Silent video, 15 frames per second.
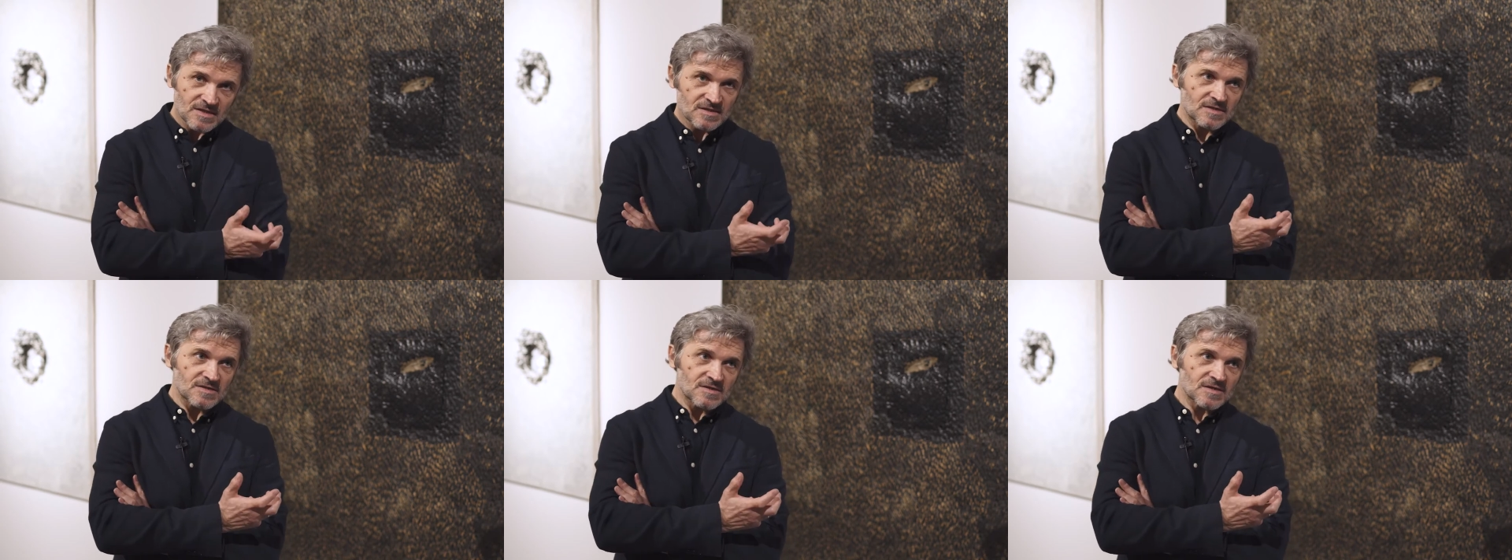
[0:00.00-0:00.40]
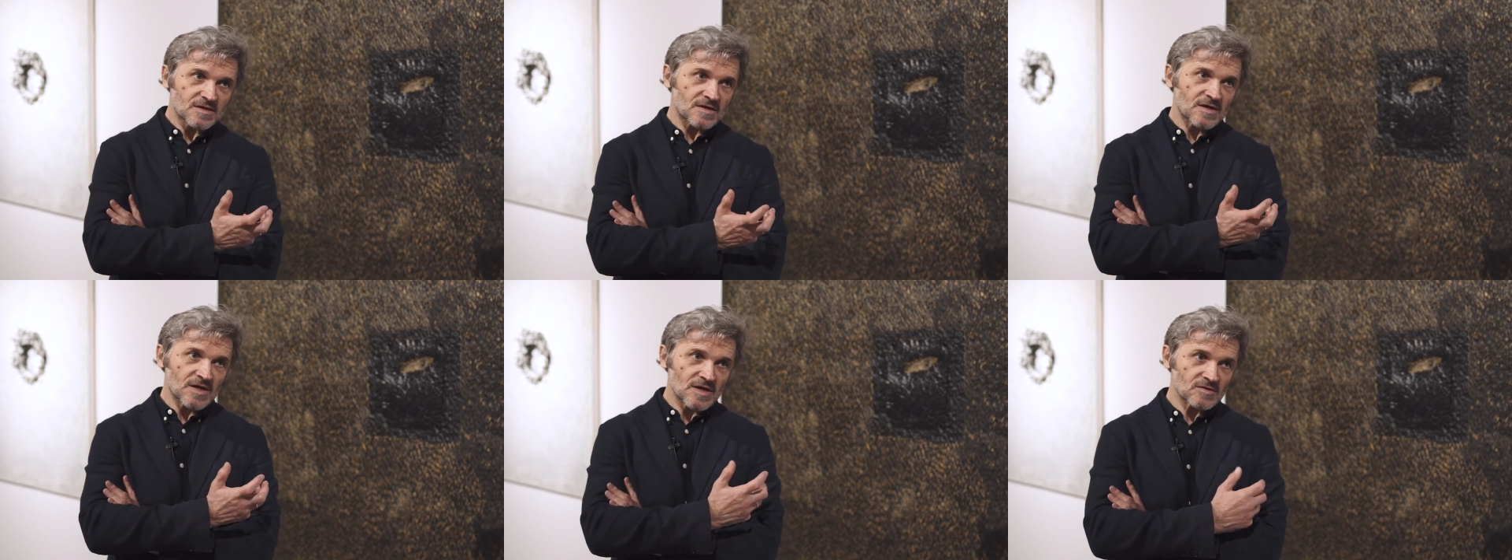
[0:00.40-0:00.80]
strony
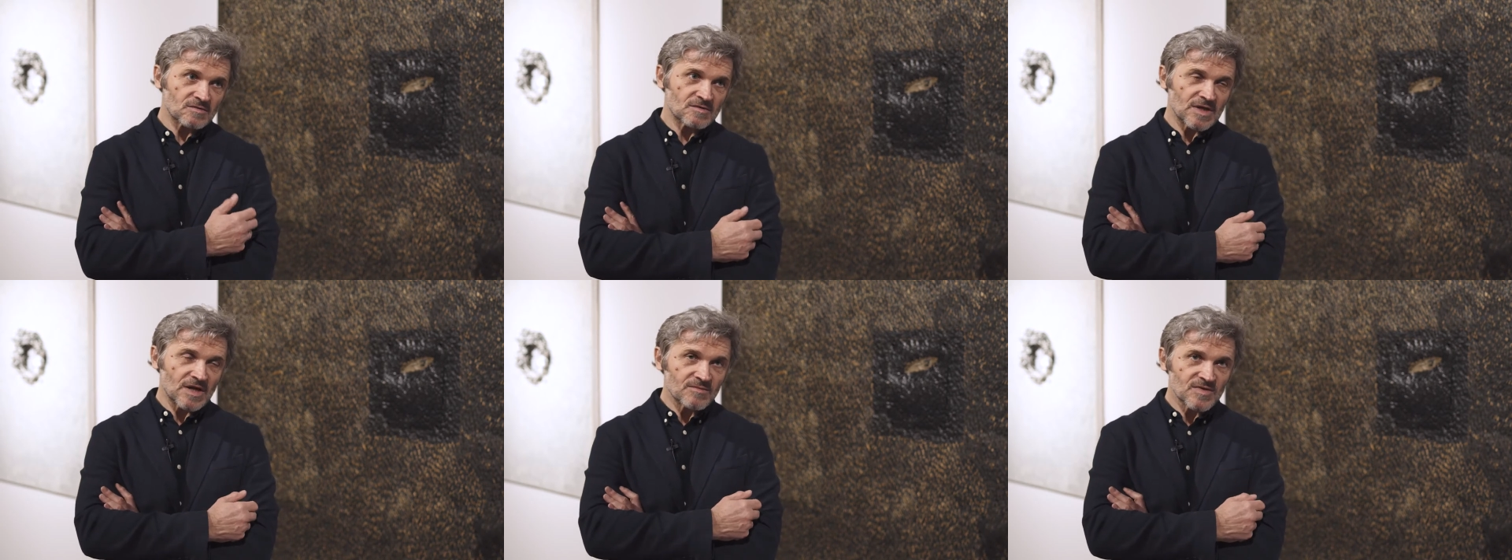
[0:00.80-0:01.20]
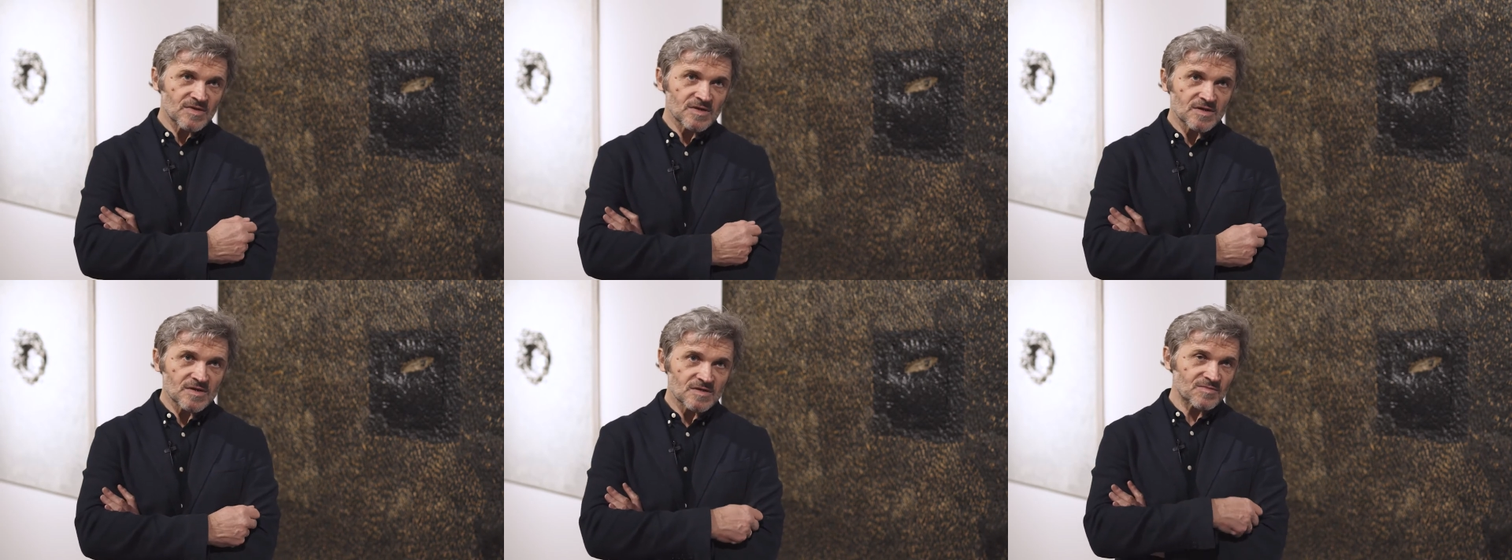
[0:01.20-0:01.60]
kojarzą nam
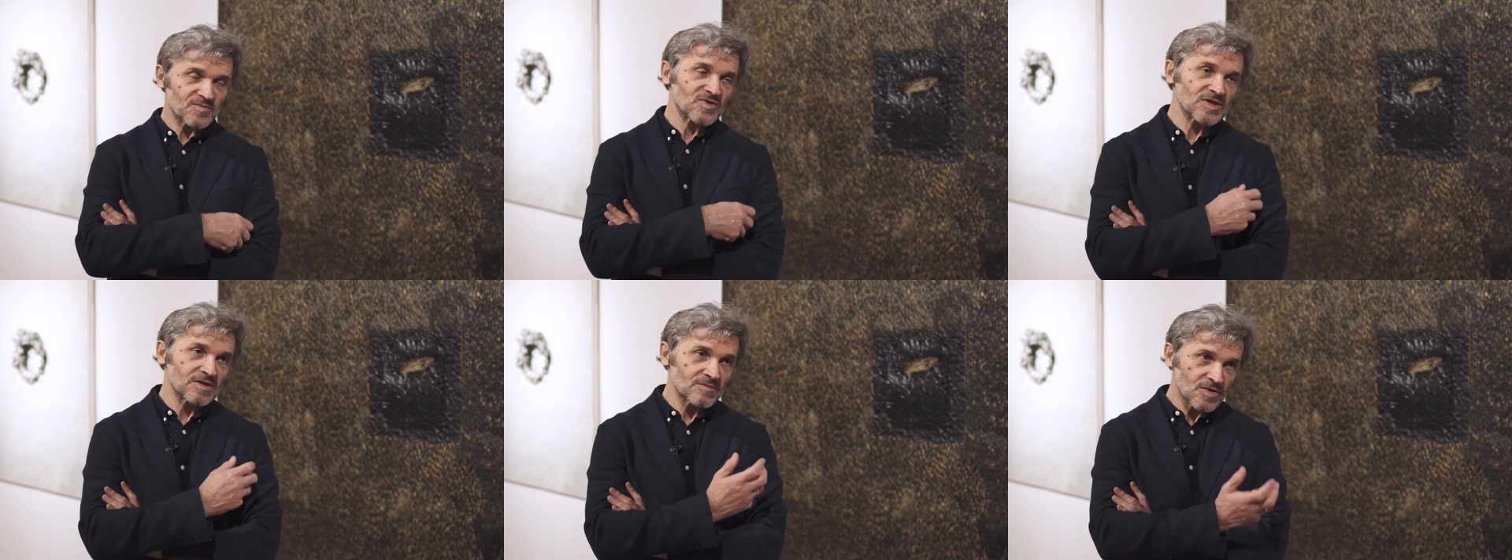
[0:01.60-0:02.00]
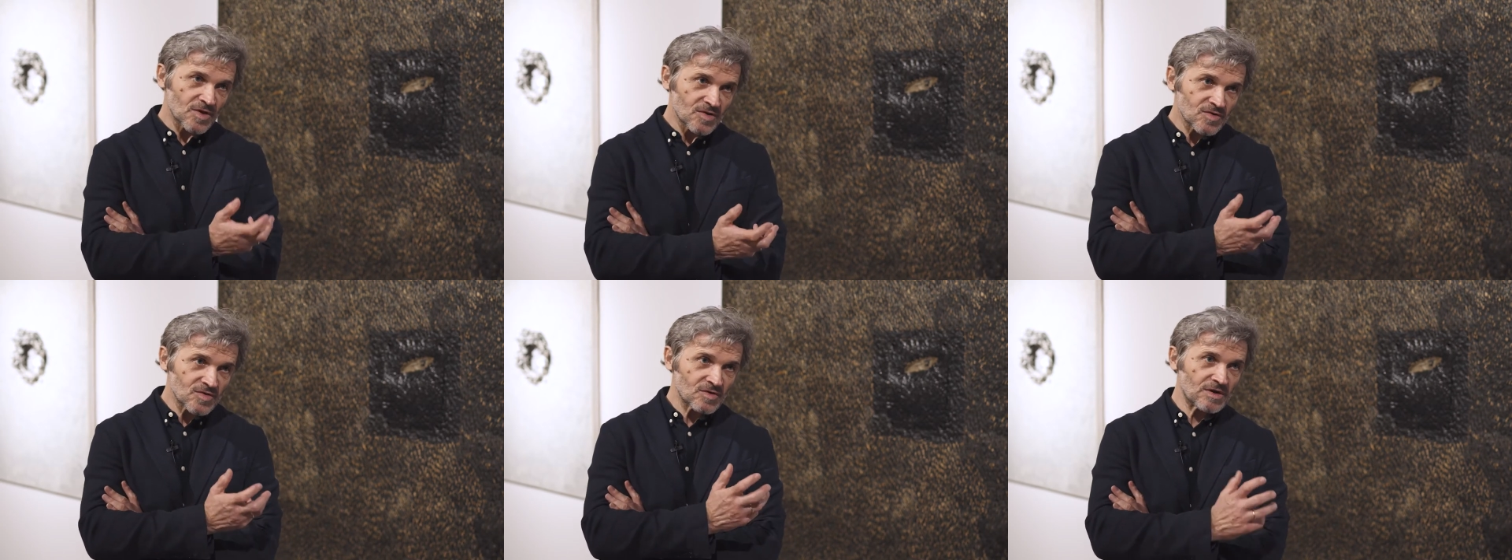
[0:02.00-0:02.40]
się z
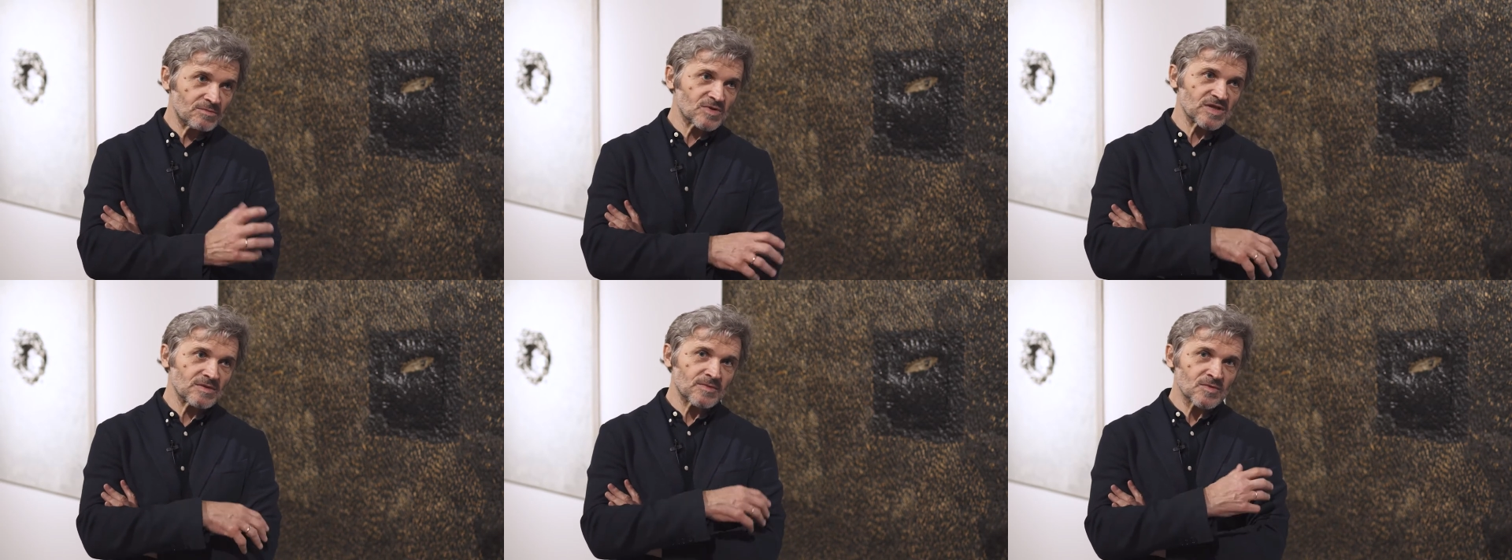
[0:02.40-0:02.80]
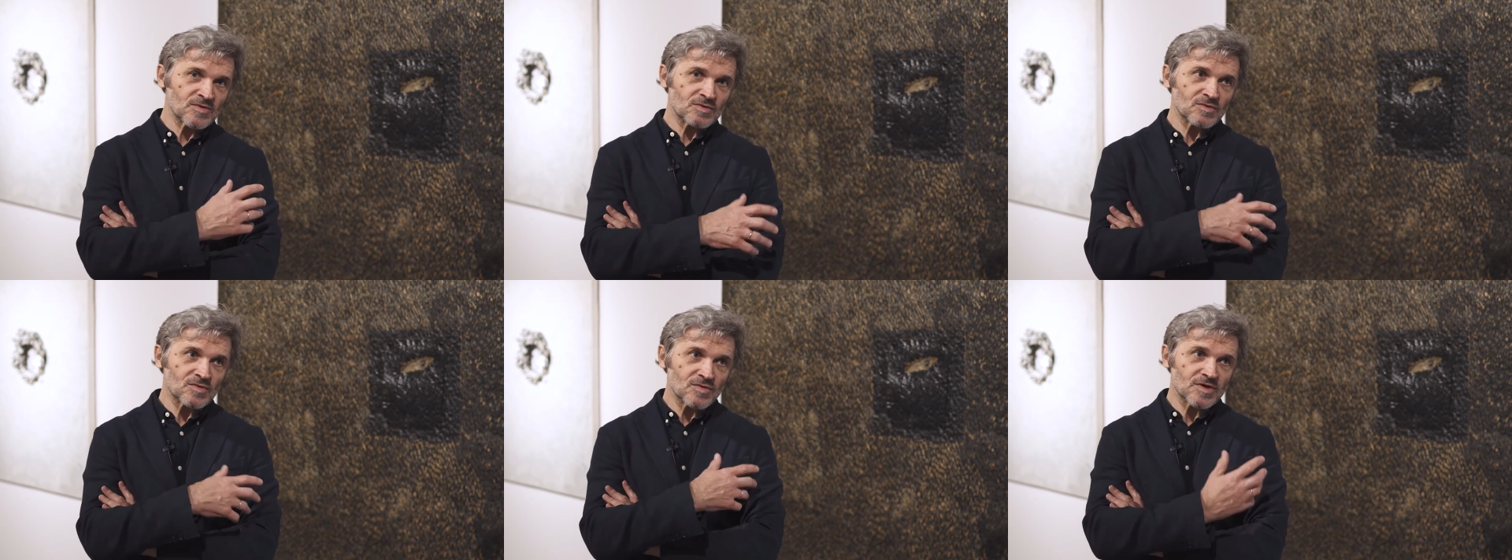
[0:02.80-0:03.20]
przyjemnością, albo za
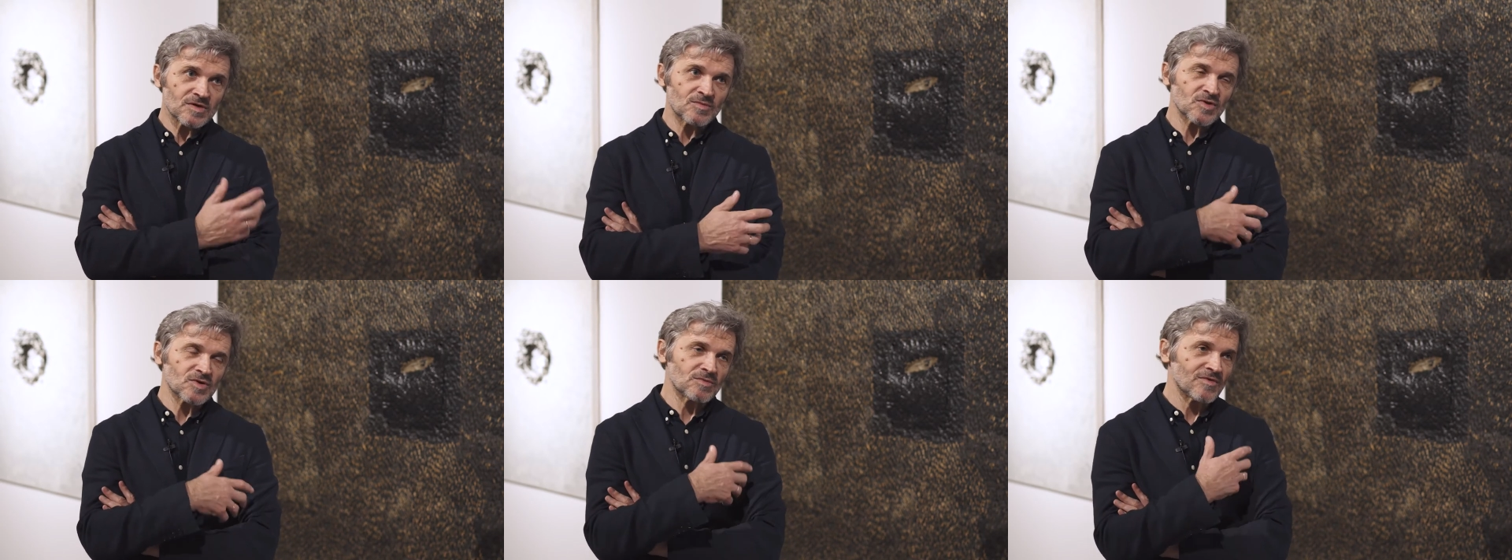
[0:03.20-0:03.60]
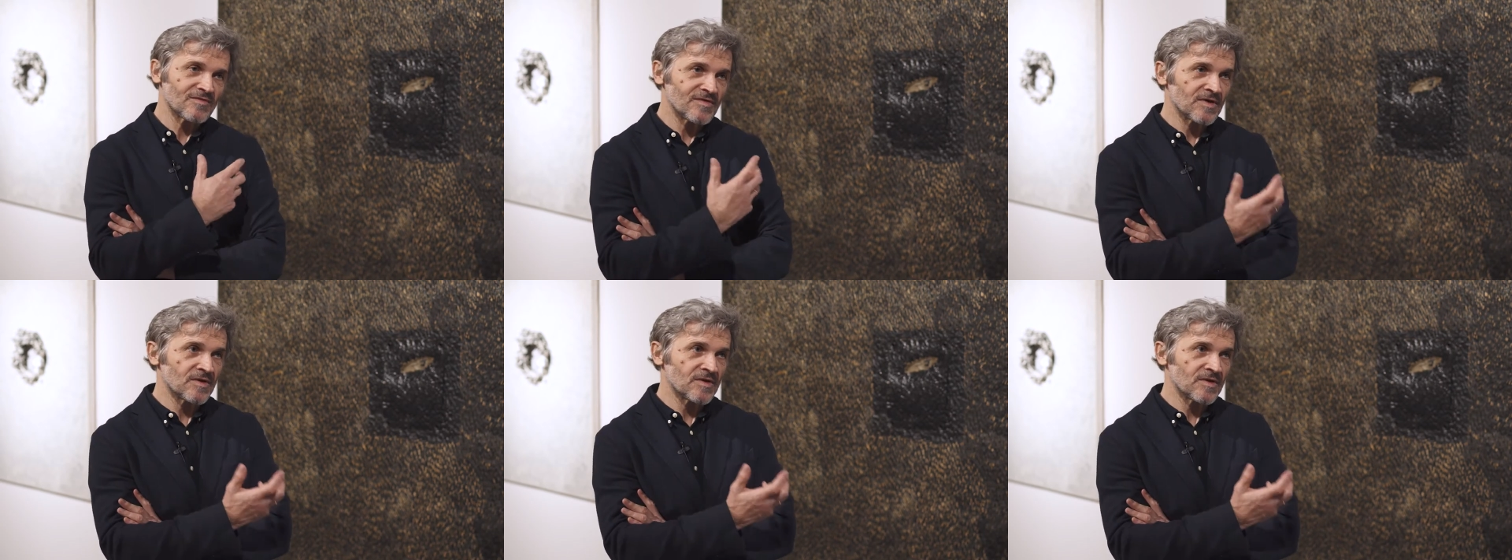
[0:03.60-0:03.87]
pomocą których możemy